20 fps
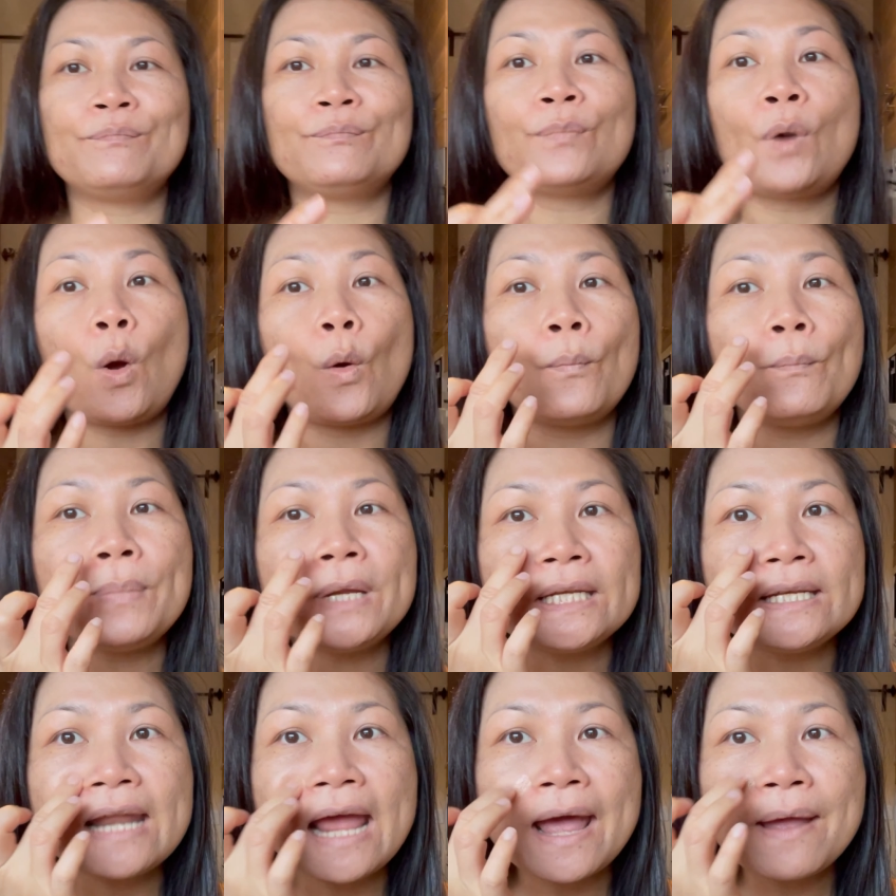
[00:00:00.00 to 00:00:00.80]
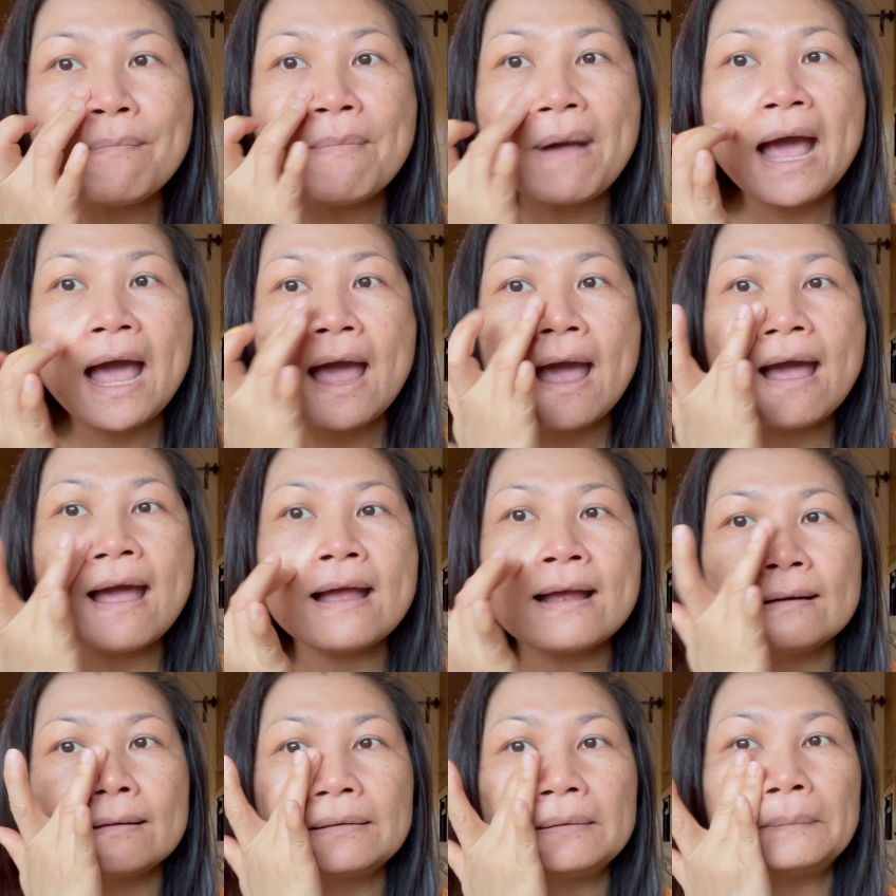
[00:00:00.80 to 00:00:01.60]
ปกปิดได้บ้าง
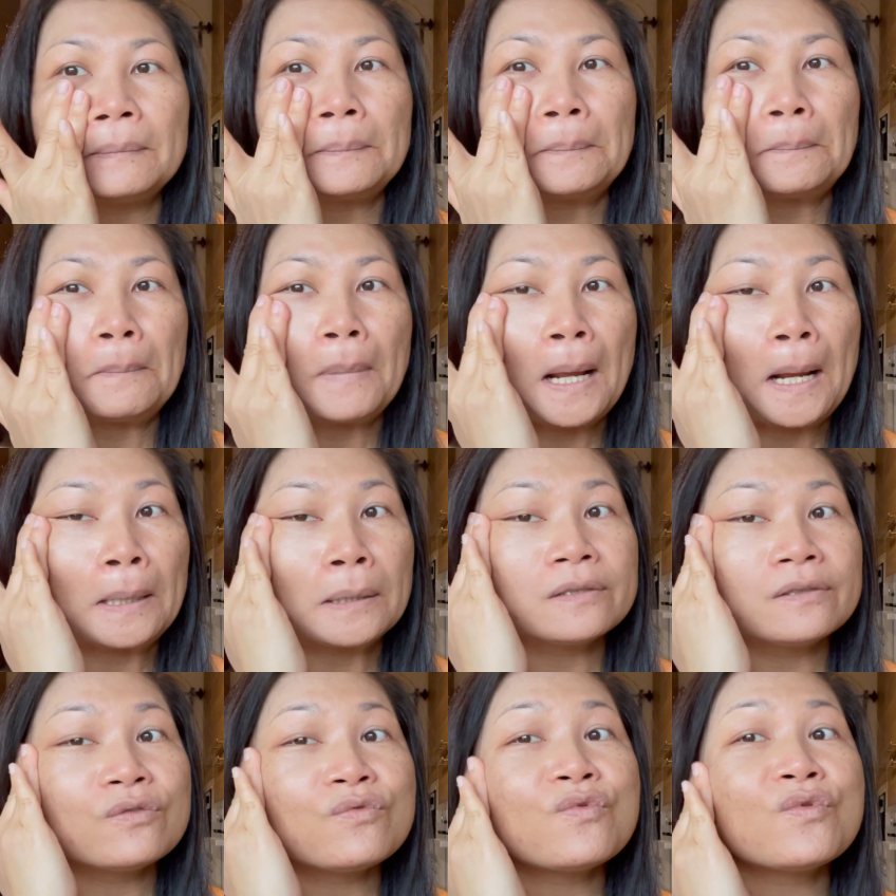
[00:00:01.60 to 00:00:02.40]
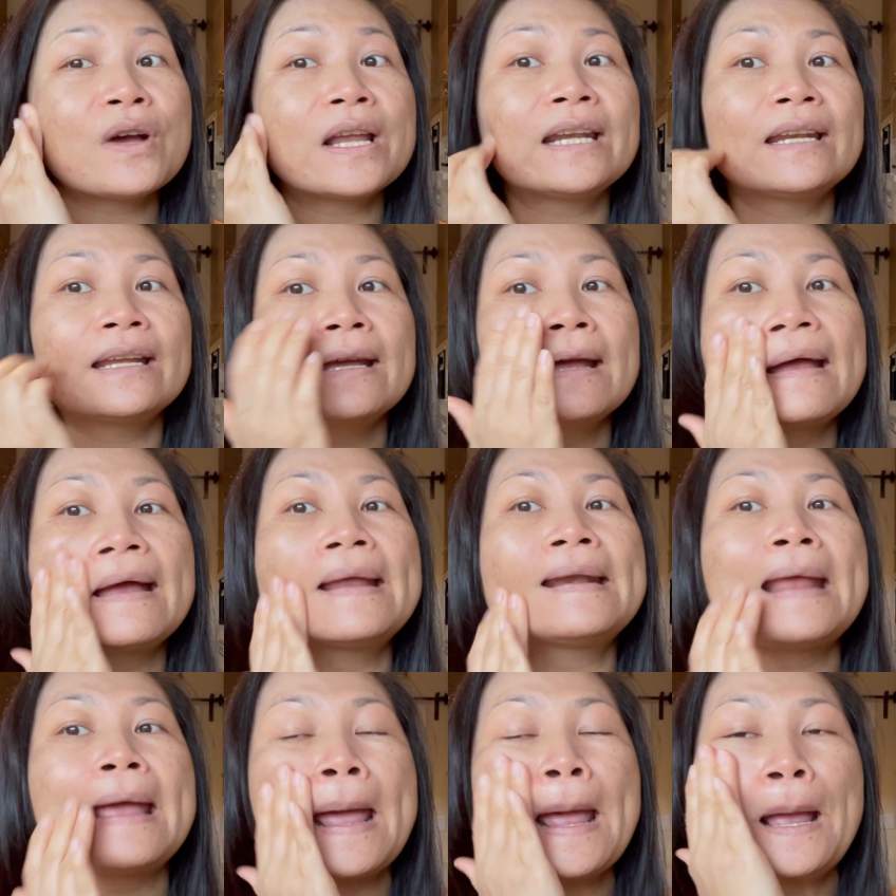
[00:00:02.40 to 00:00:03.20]
บางส่วนนะคะ
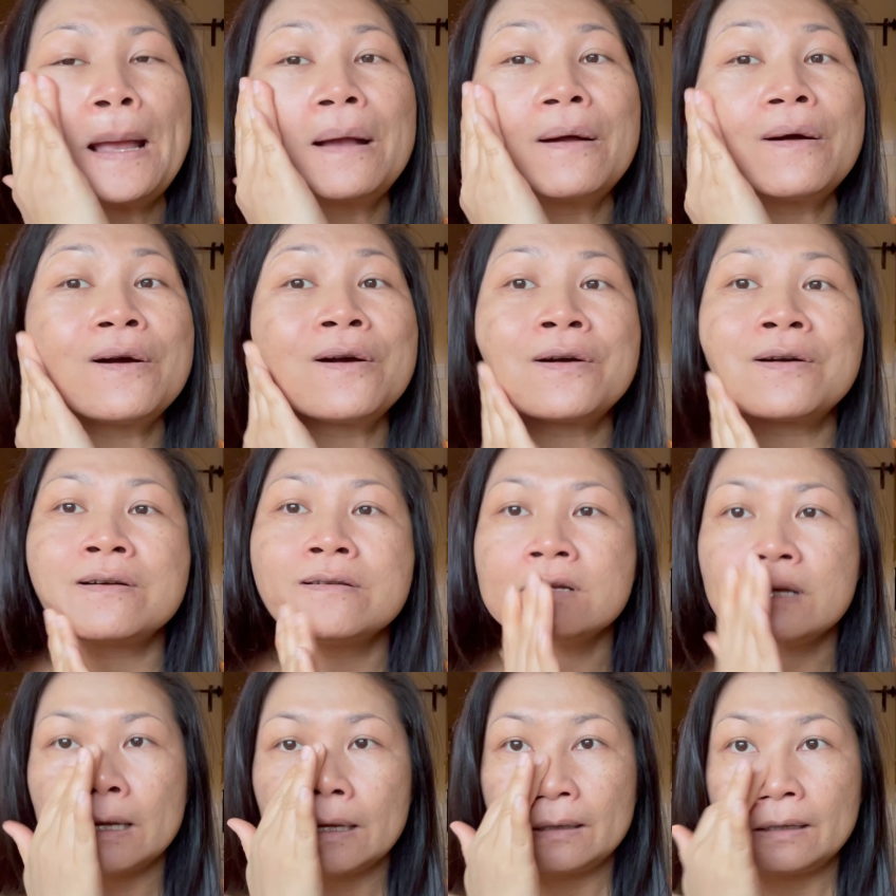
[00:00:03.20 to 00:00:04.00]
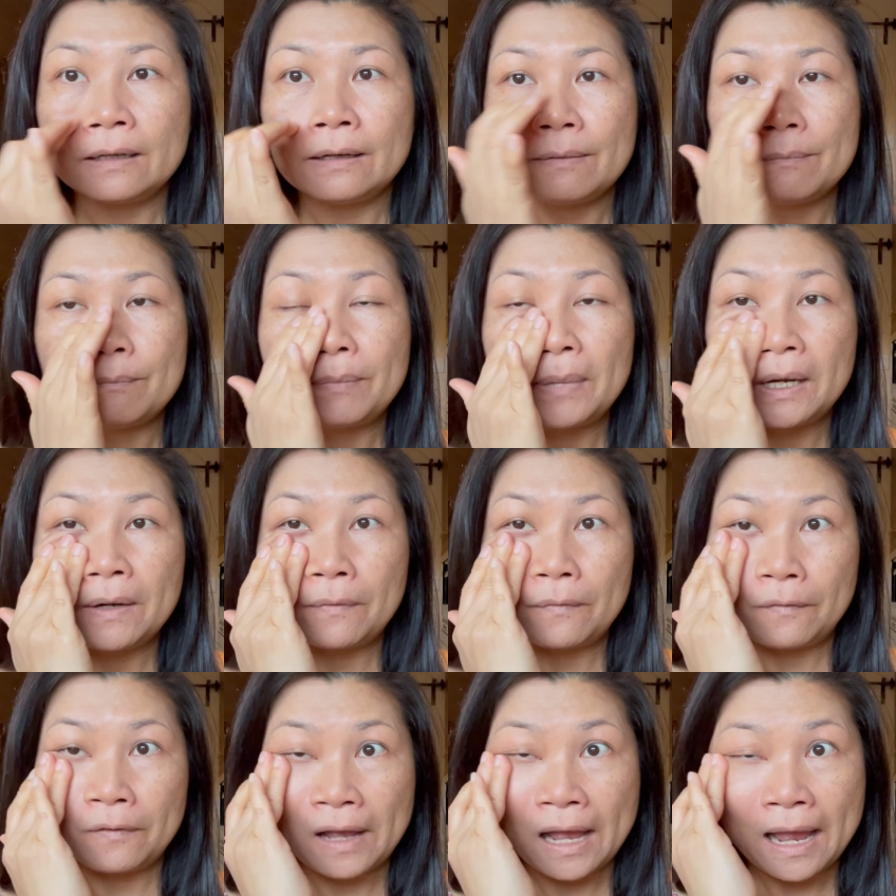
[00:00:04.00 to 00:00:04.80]
หน้าก็เป็น
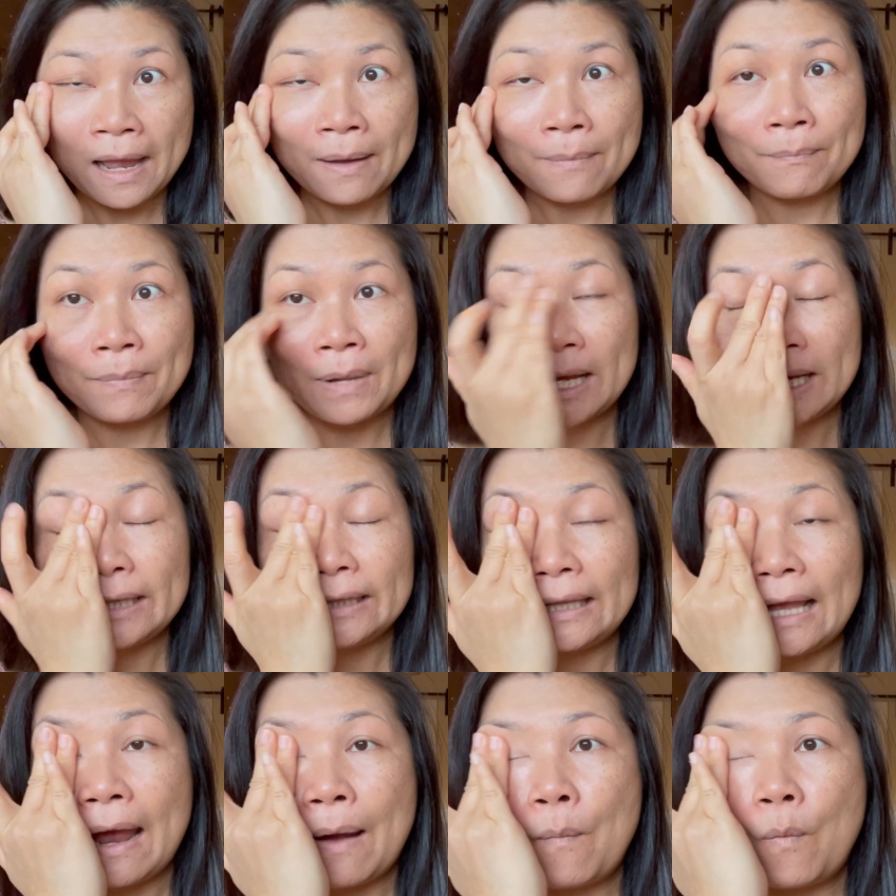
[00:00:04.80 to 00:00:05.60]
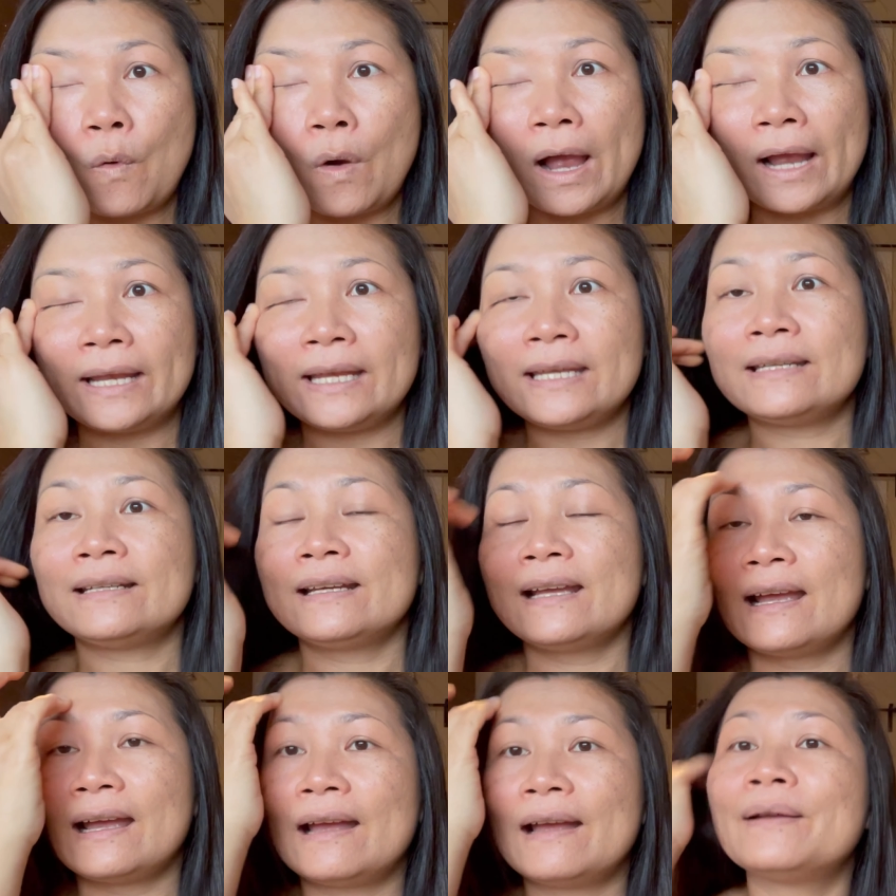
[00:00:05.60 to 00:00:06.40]
ฝ้าไปตามวัย
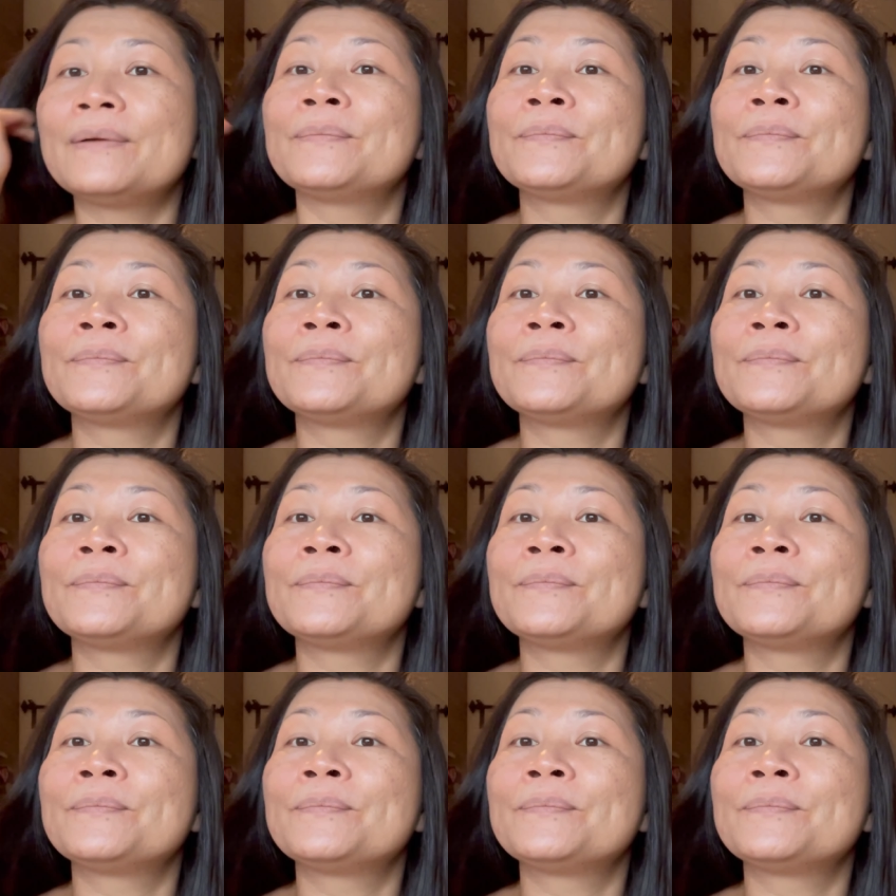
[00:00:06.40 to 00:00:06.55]
นะคะ